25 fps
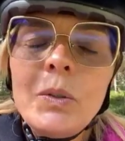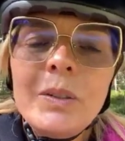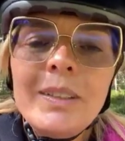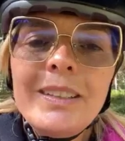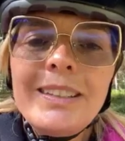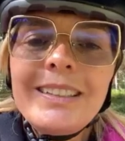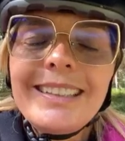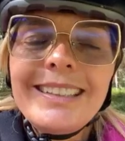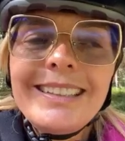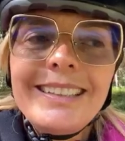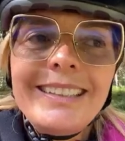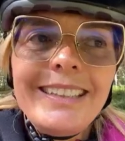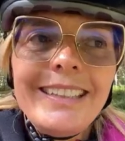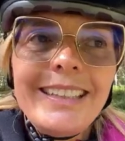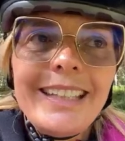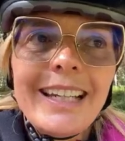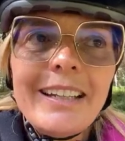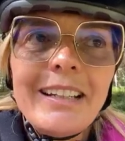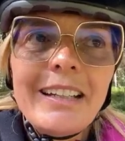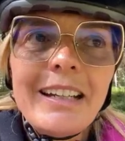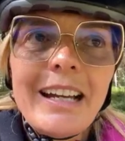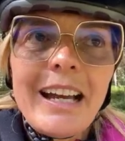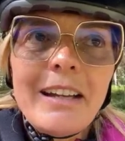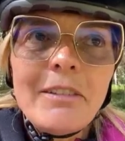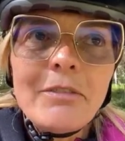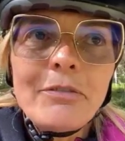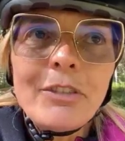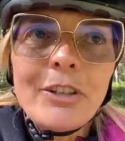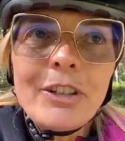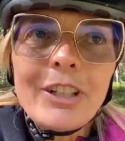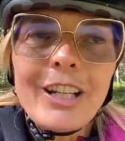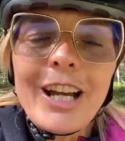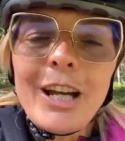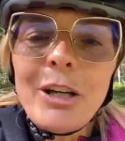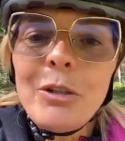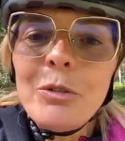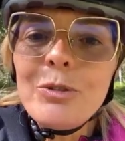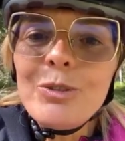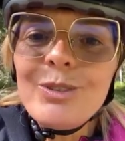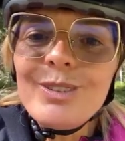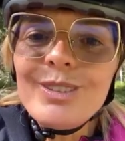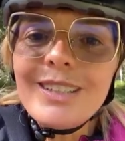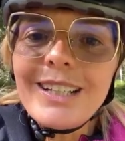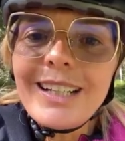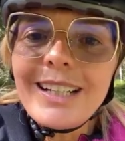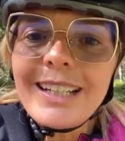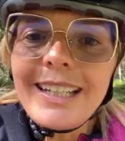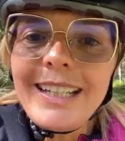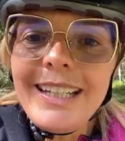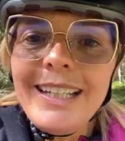Und die von
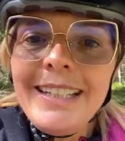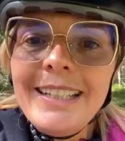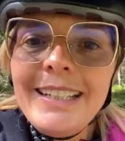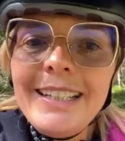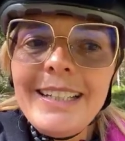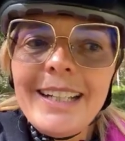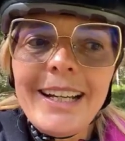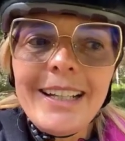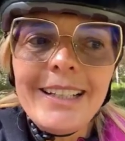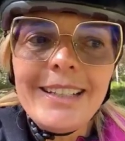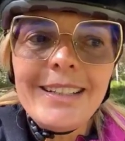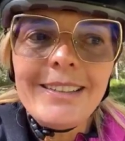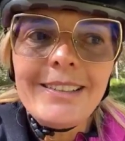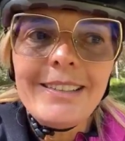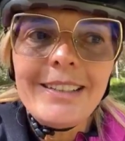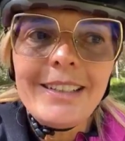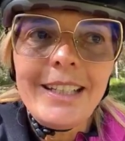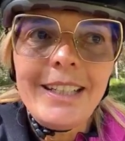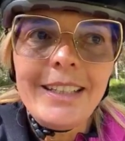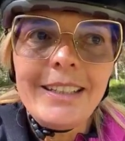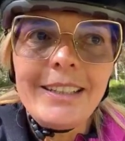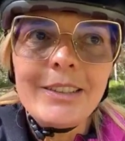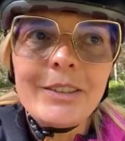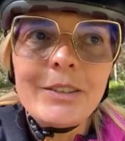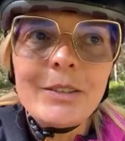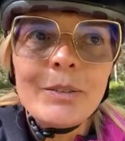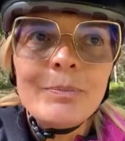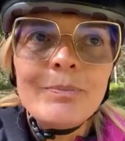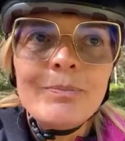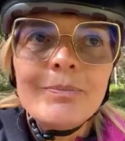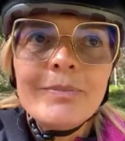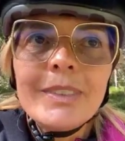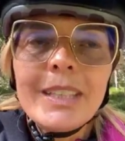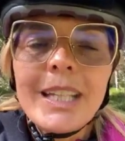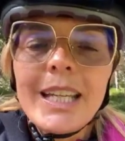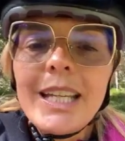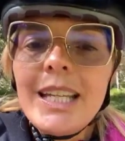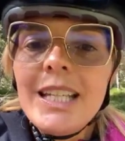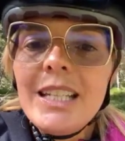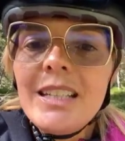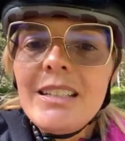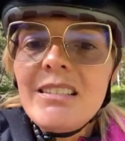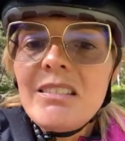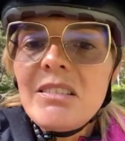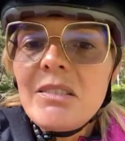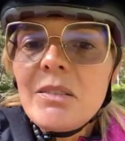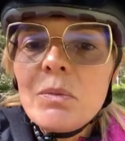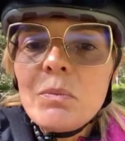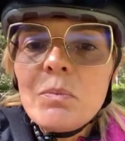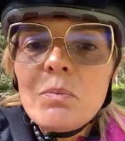außen nach innen Ansicht
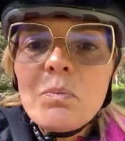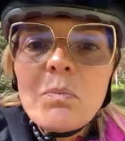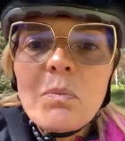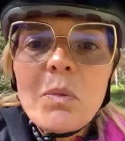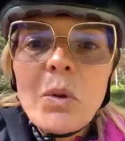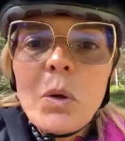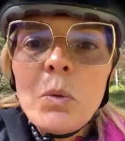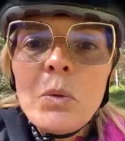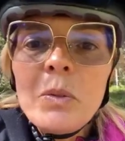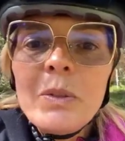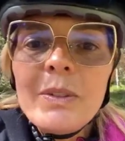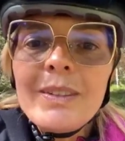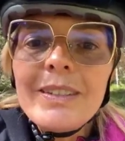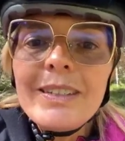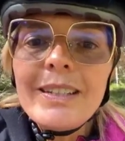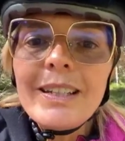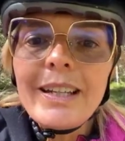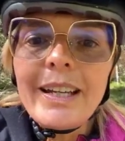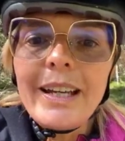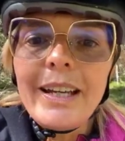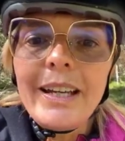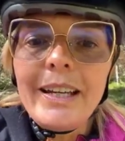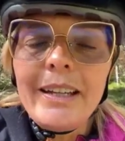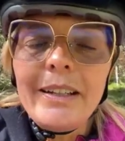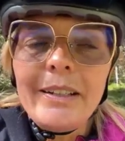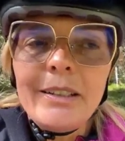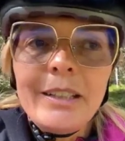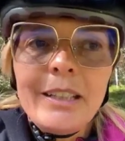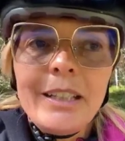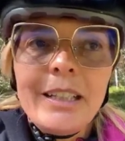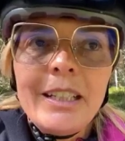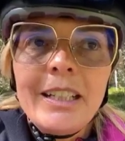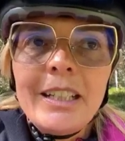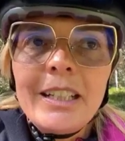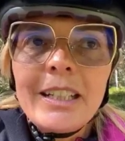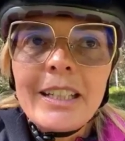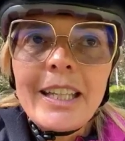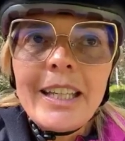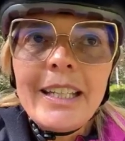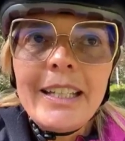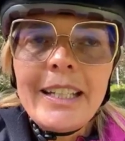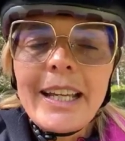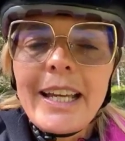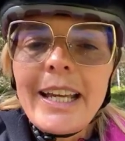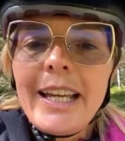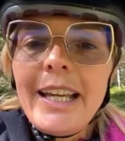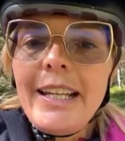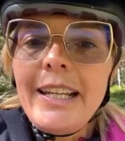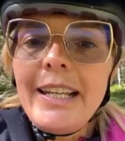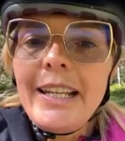ist unsere
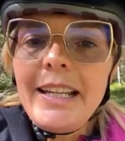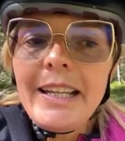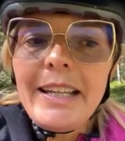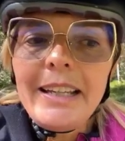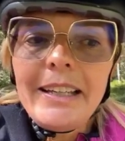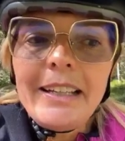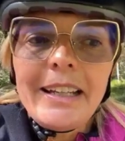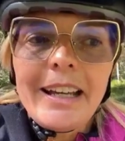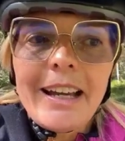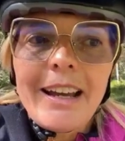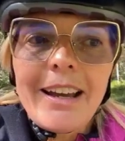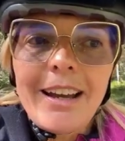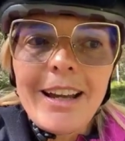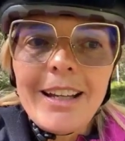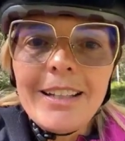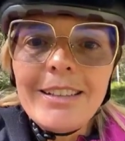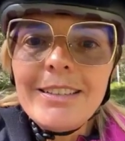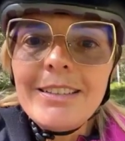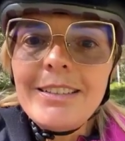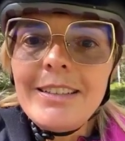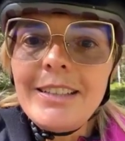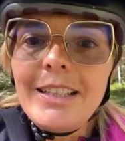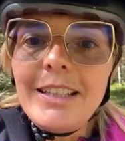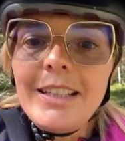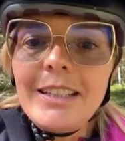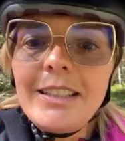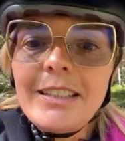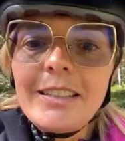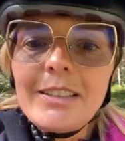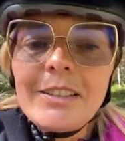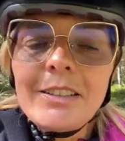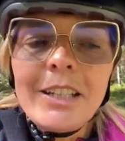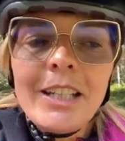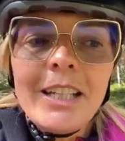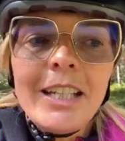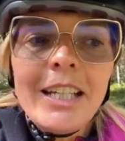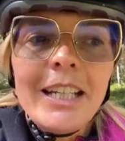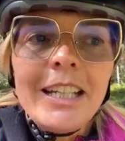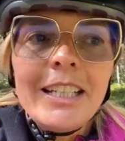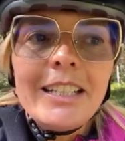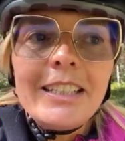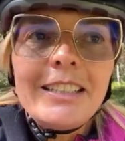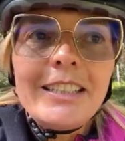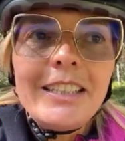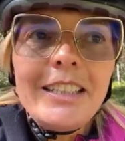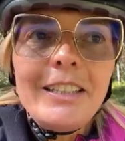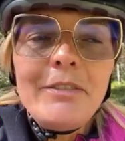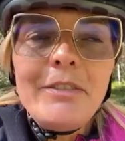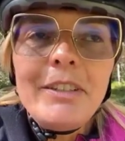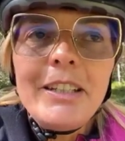generelle Ansicht,
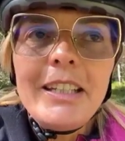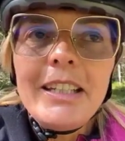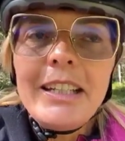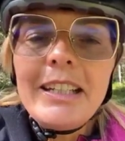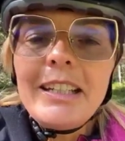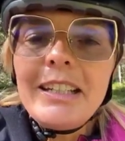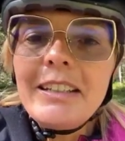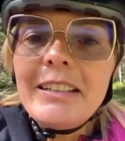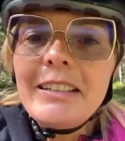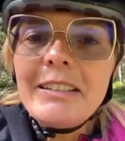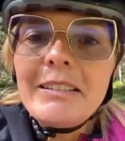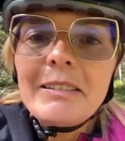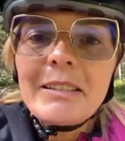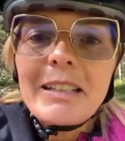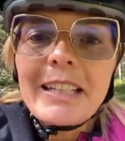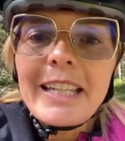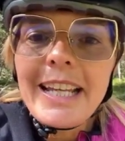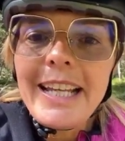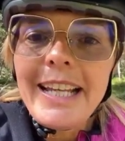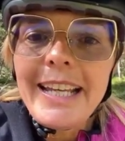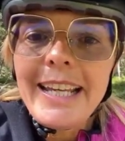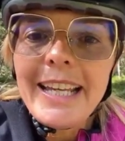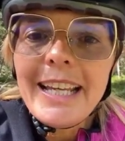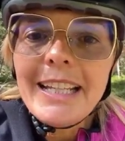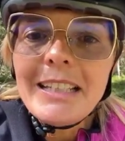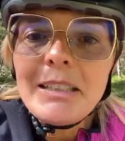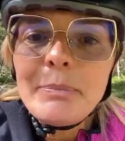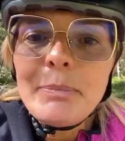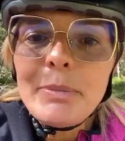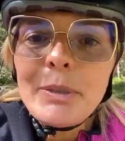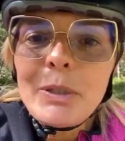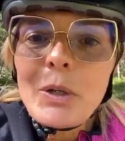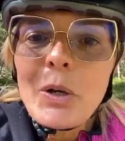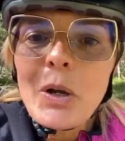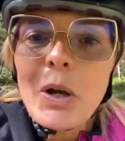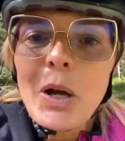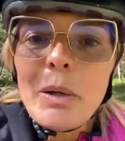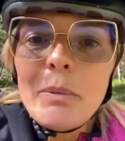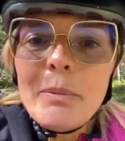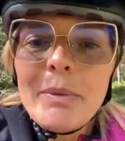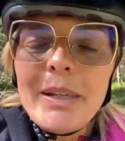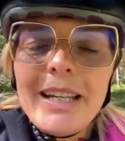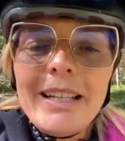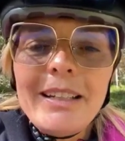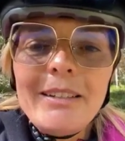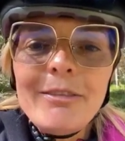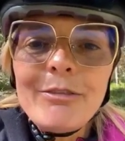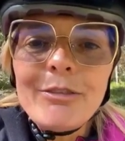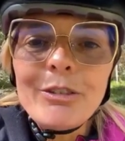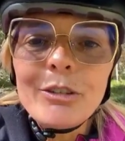die wir gelehrt
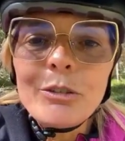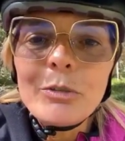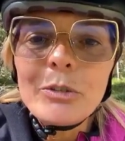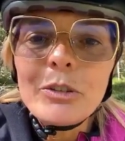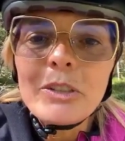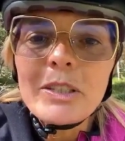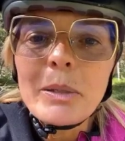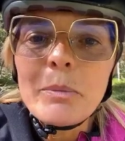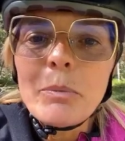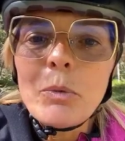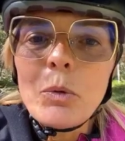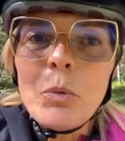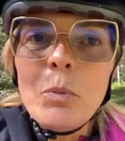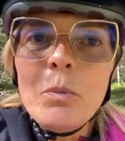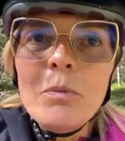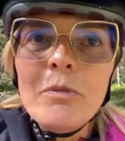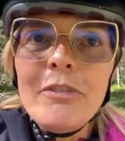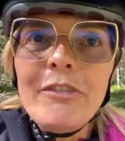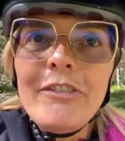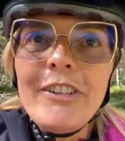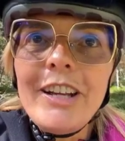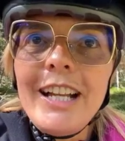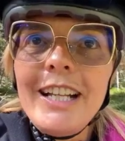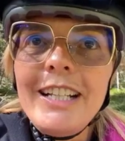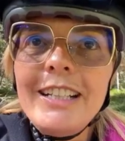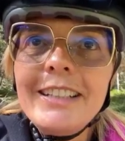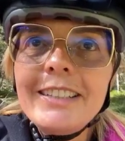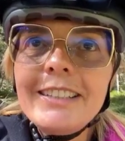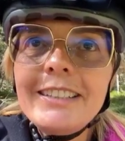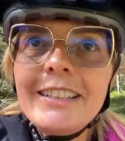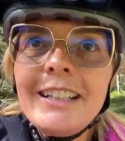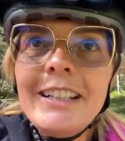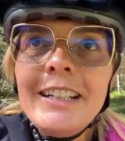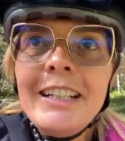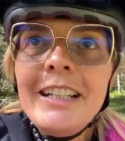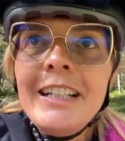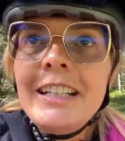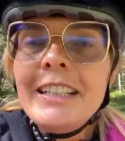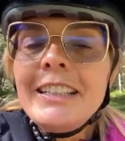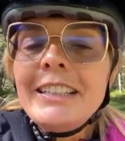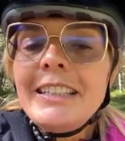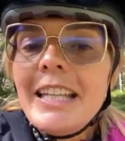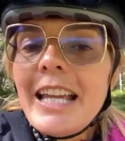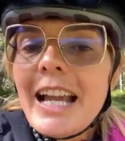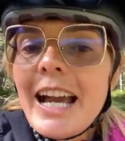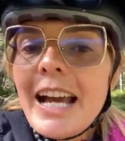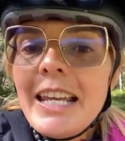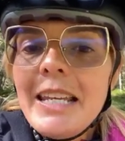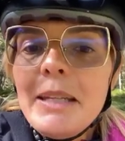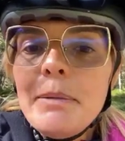bekommen von unserem Umfeld,
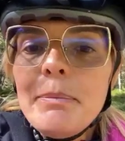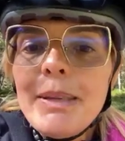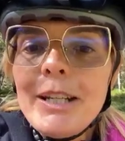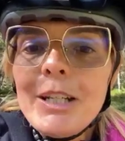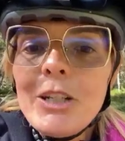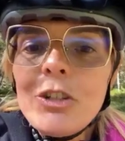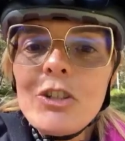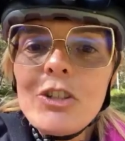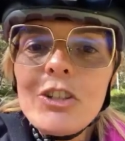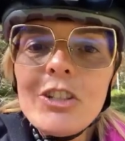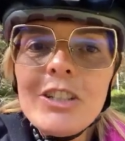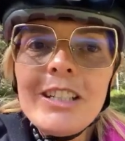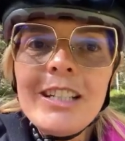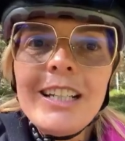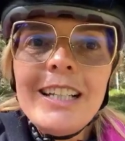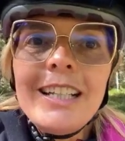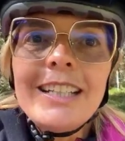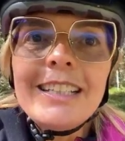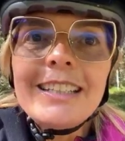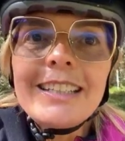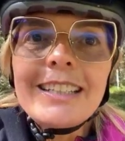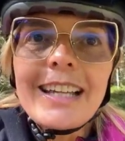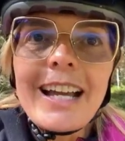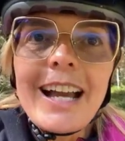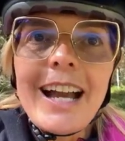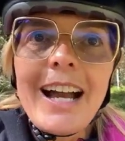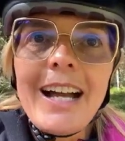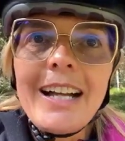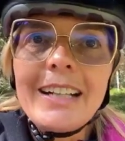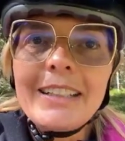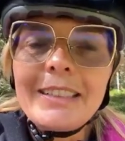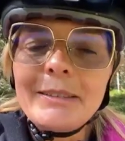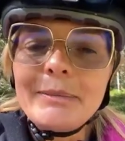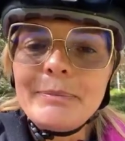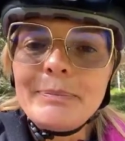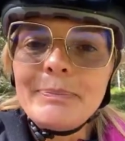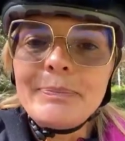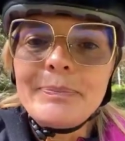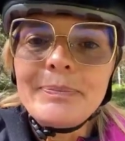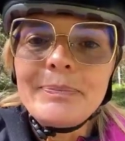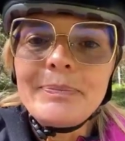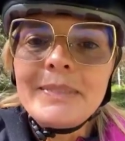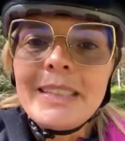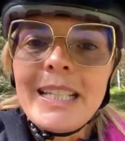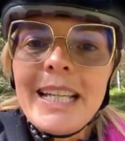die alle Menschen tragen.